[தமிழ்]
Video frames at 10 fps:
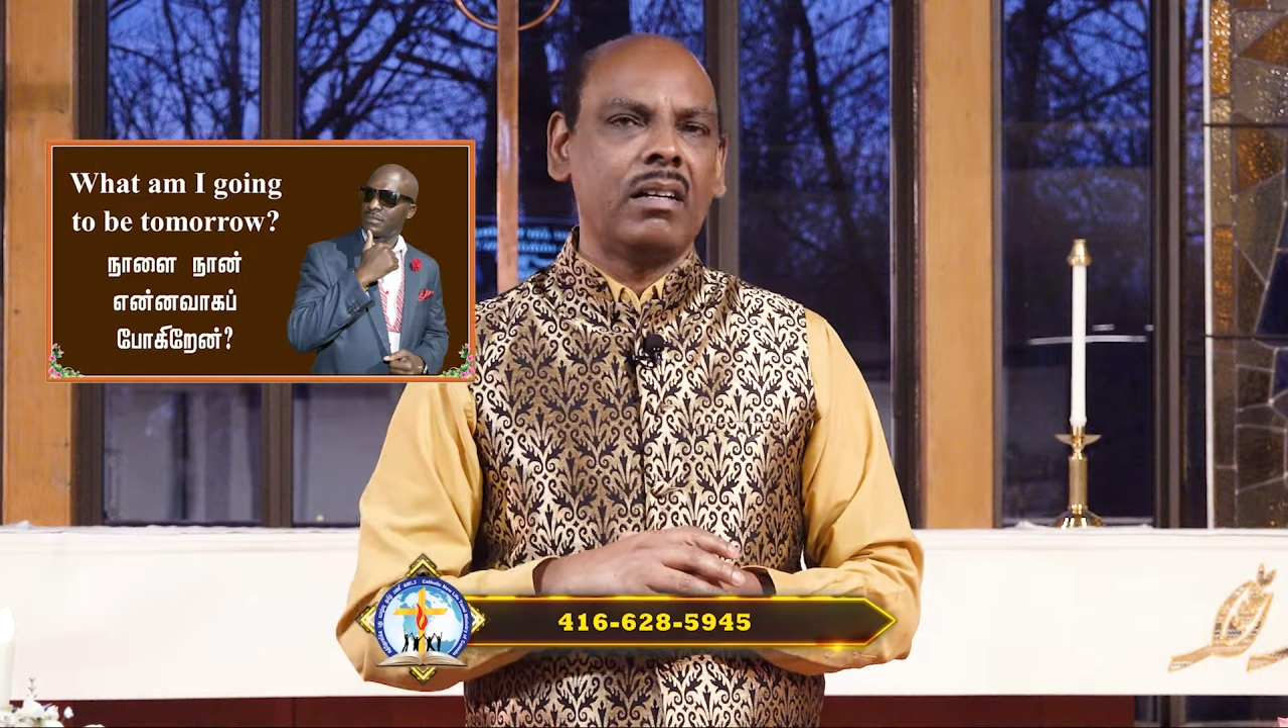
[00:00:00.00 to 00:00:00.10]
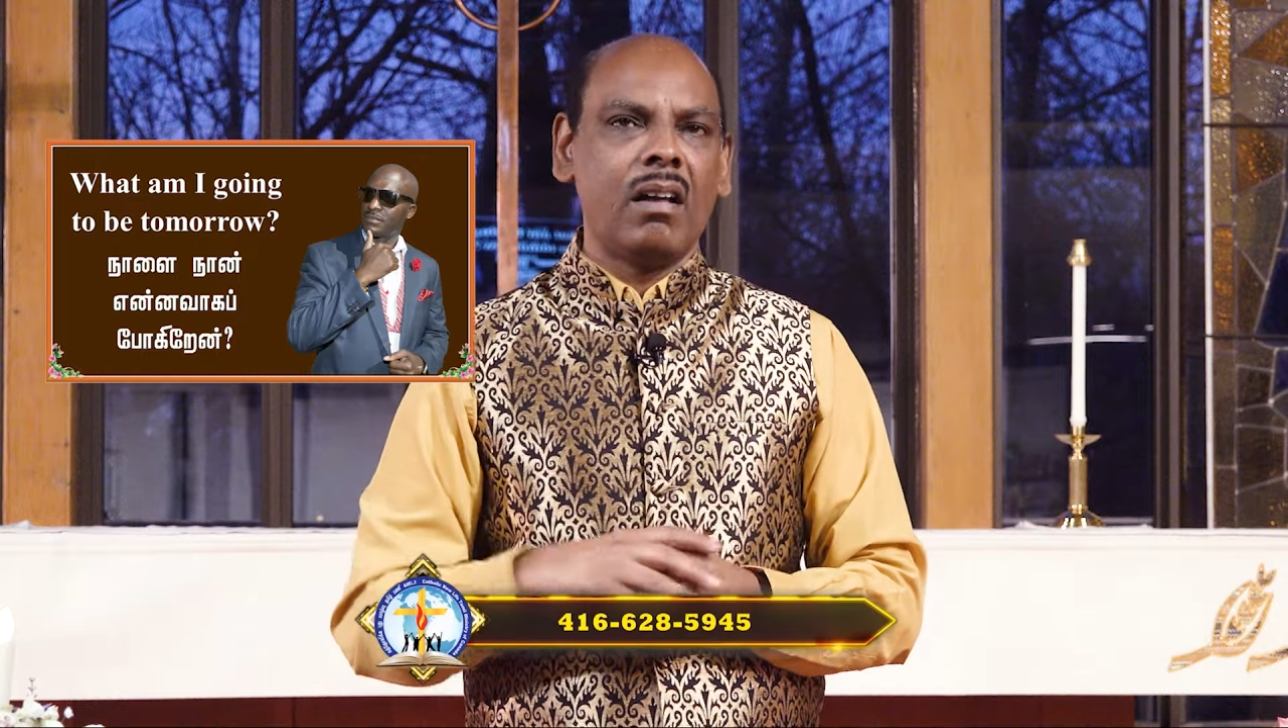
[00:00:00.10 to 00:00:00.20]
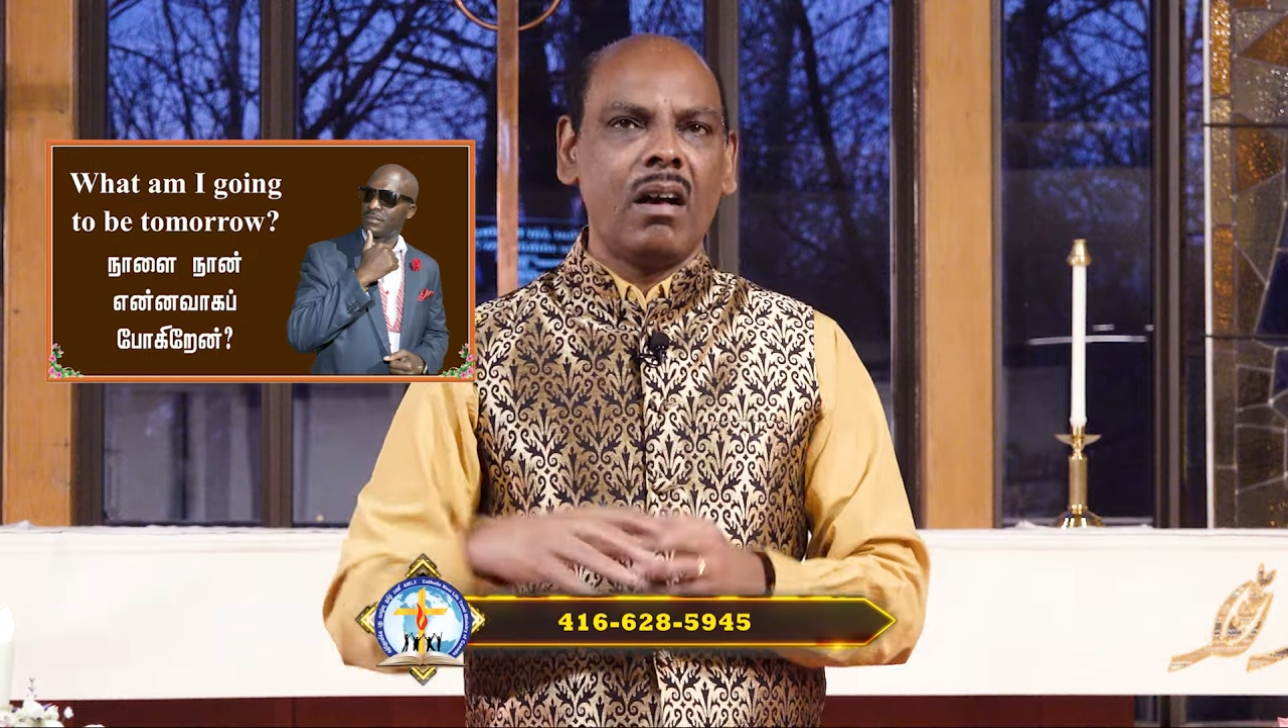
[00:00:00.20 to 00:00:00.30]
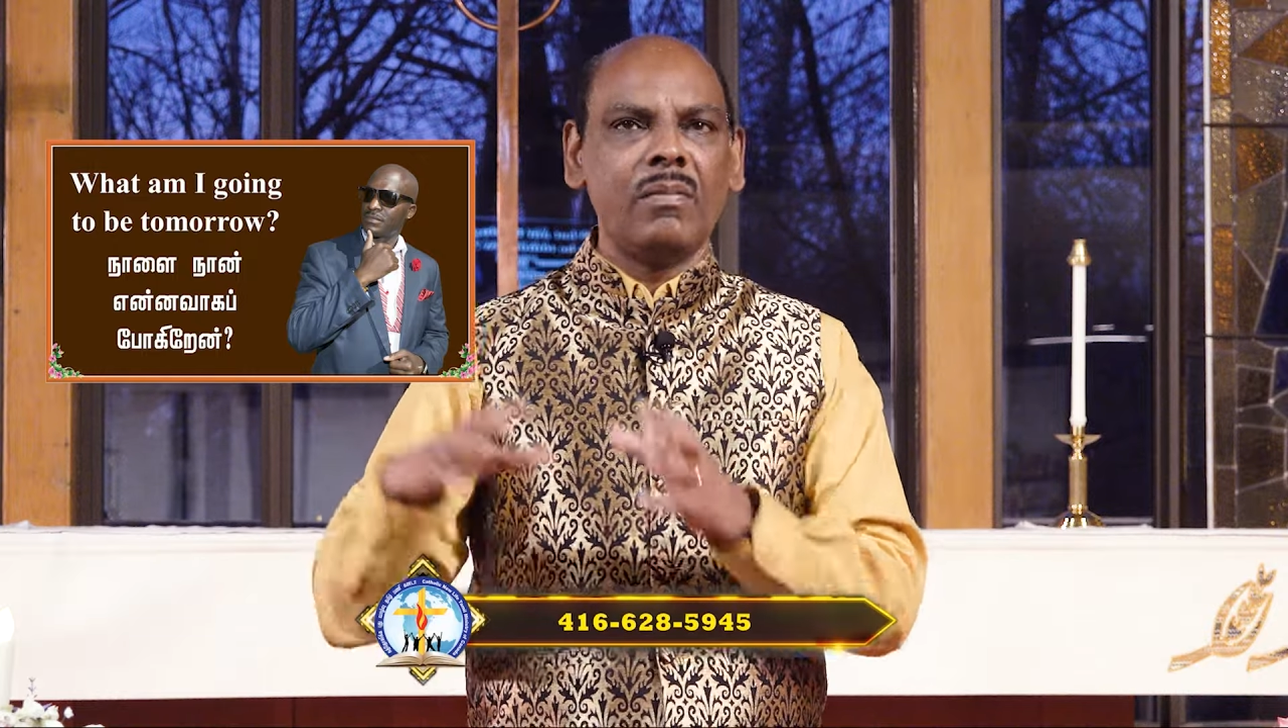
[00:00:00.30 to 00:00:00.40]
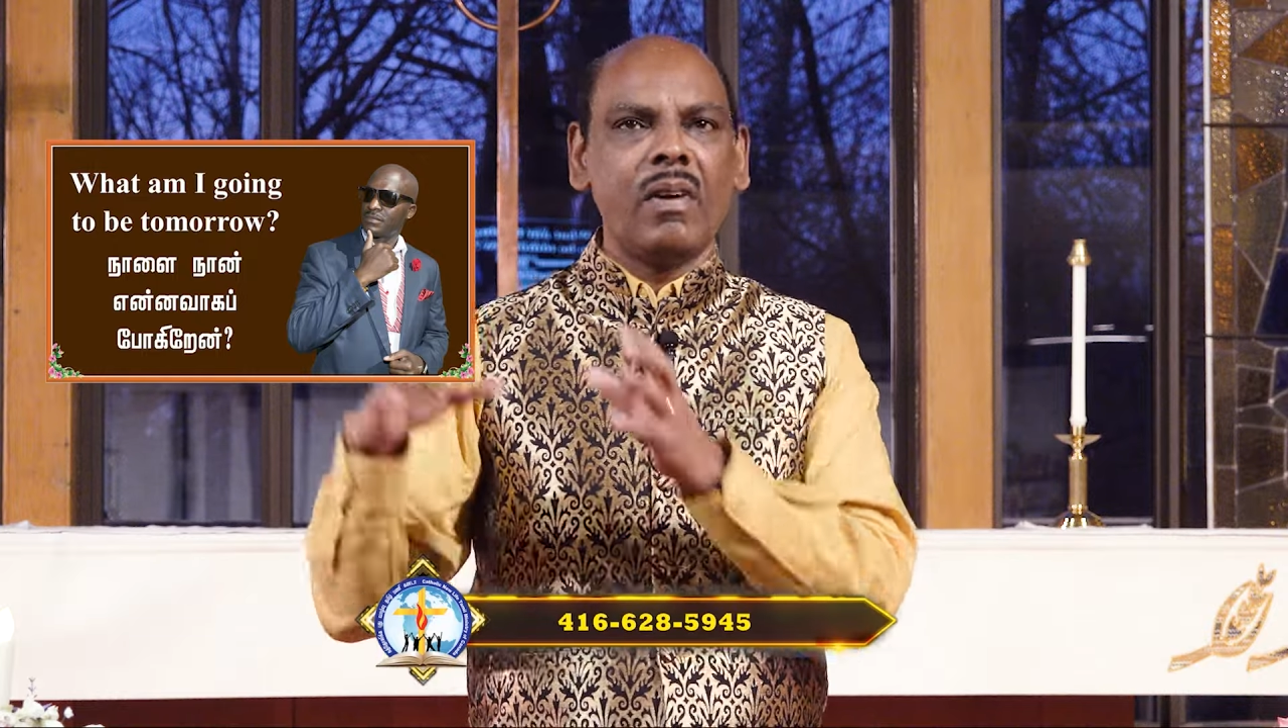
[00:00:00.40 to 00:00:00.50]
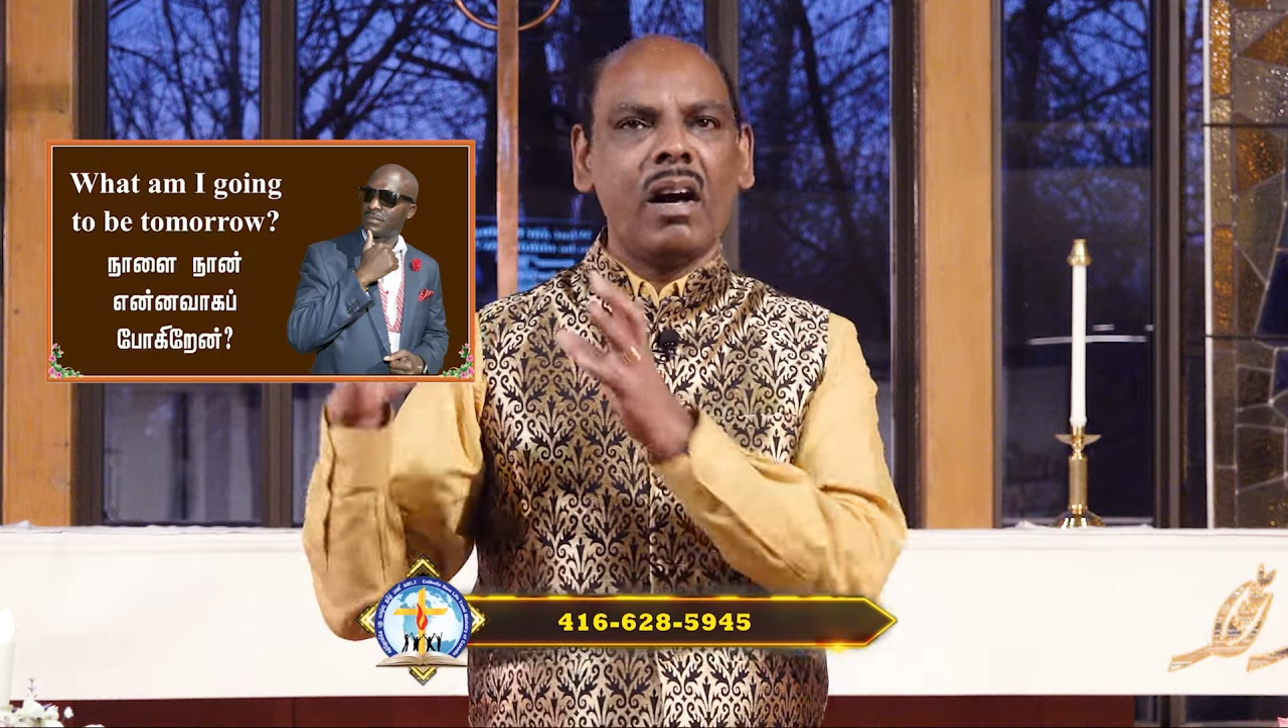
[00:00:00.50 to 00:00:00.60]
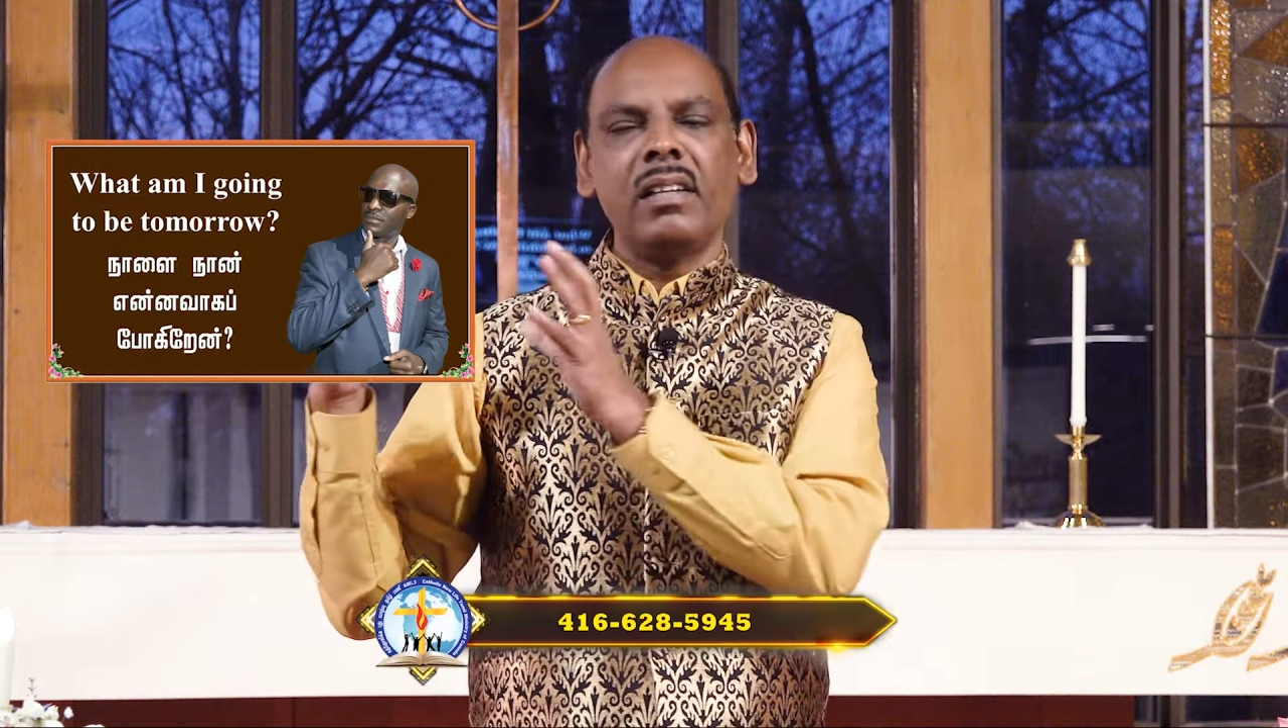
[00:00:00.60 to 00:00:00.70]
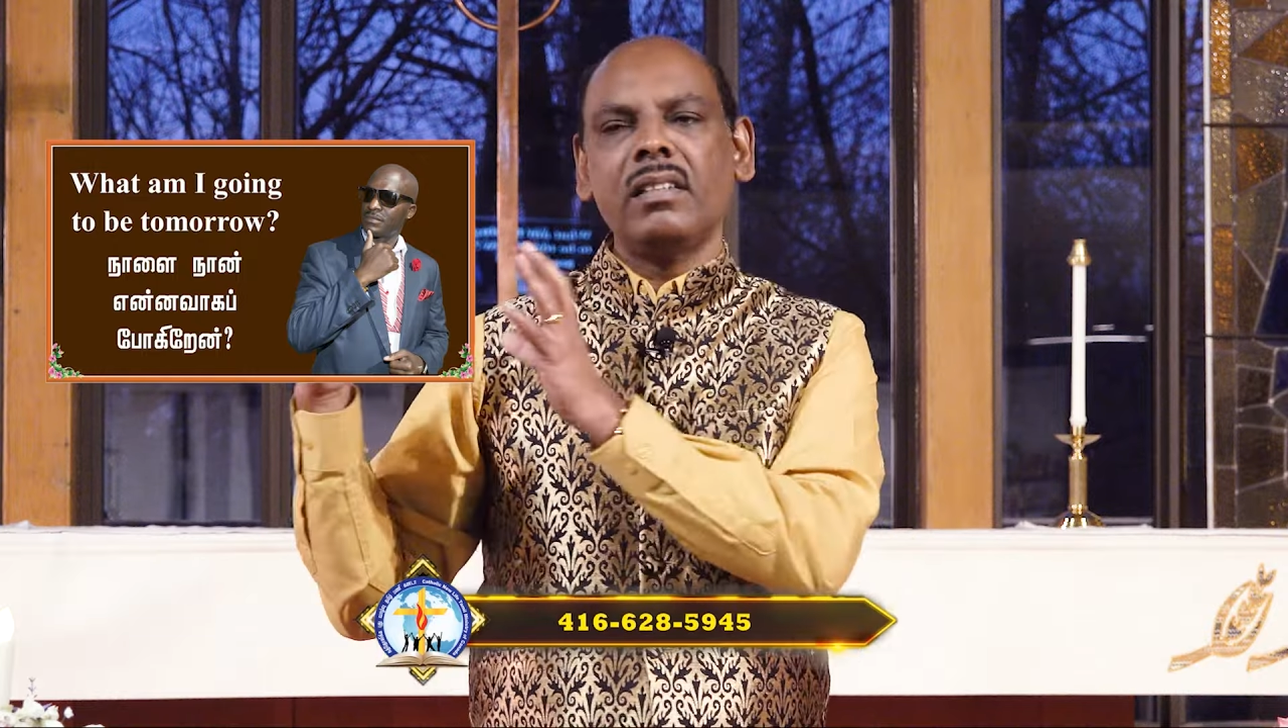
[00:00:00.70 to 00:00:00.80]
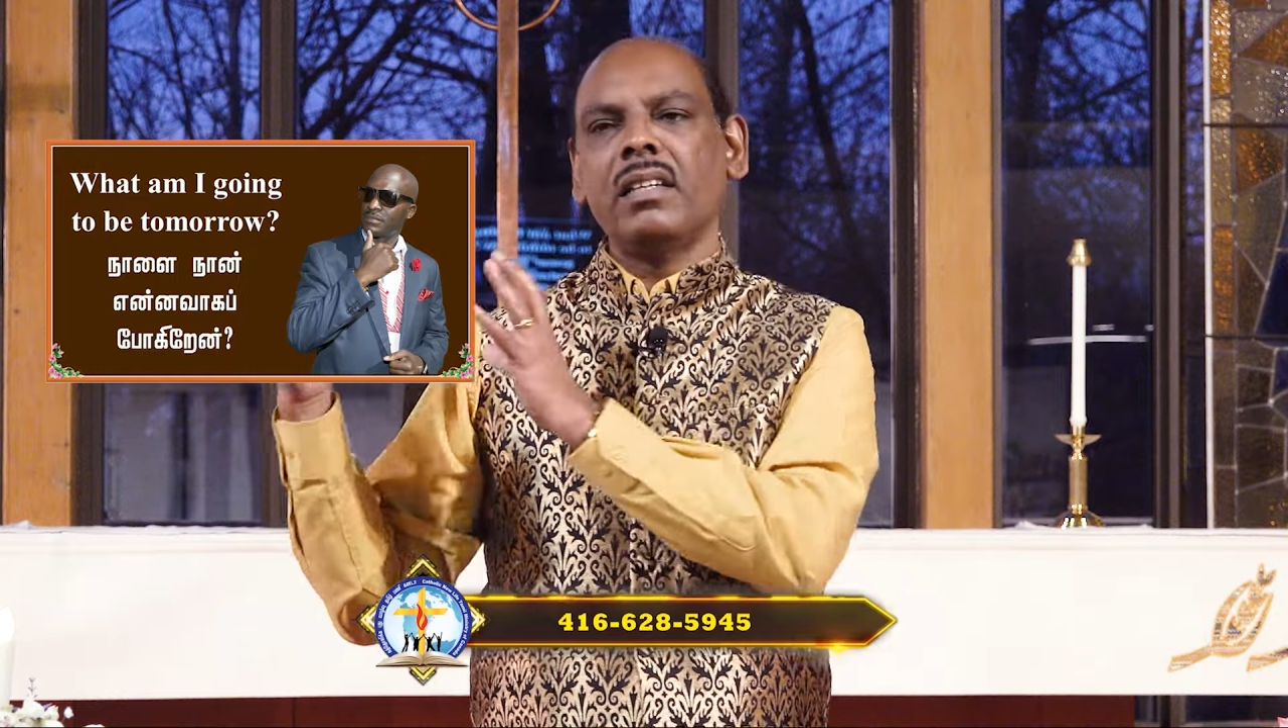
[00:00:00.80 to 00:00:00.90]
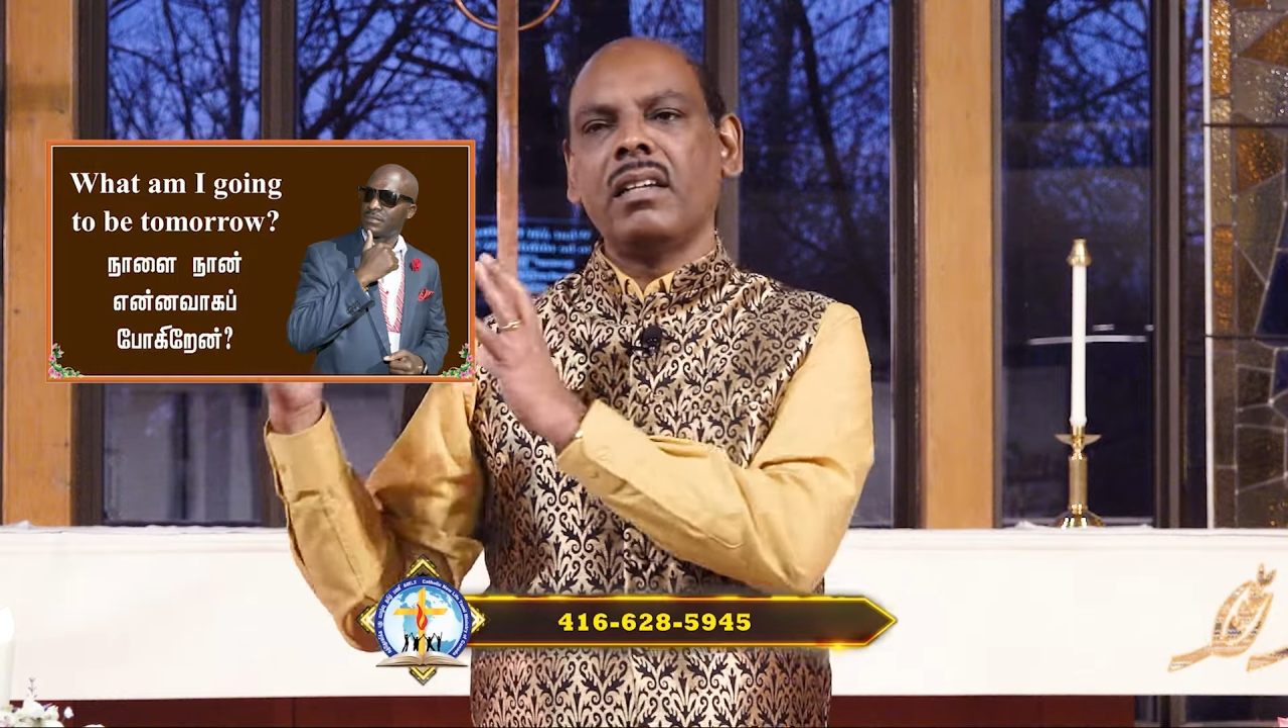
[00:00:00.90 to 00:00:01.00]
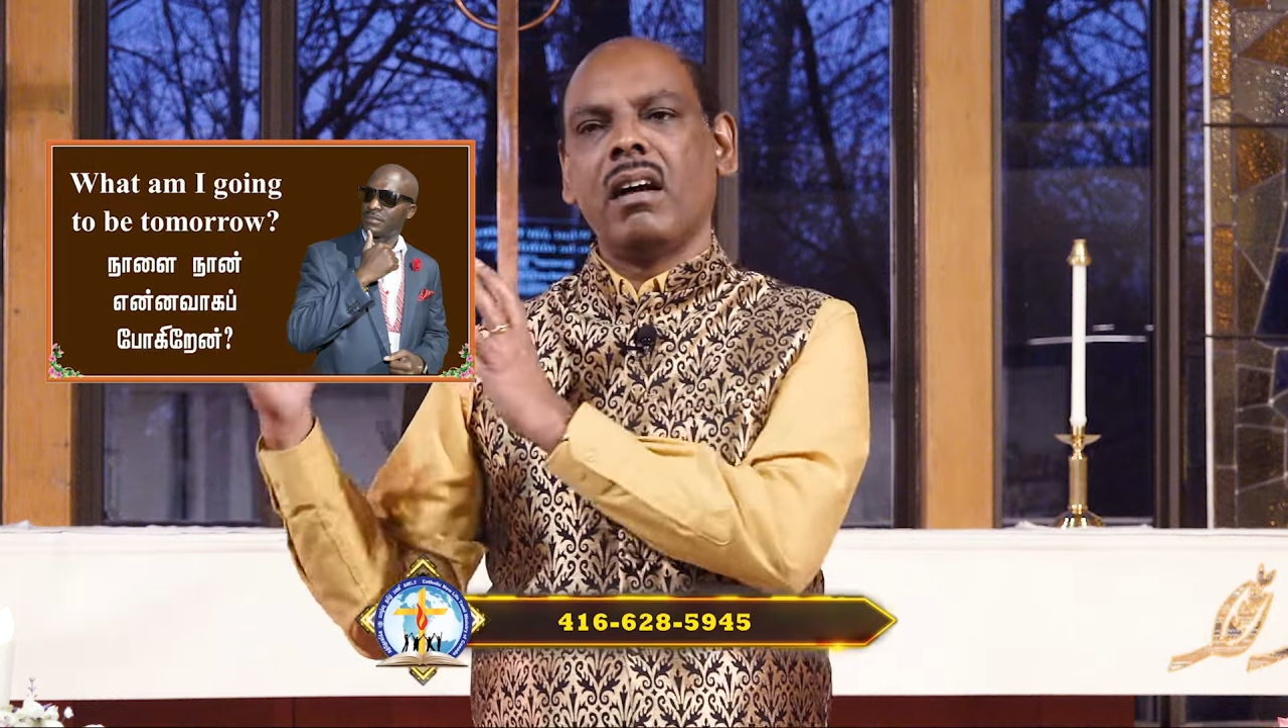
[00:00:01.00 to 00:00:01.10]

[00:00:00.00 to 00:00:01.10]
நாம் வாழ்ந்த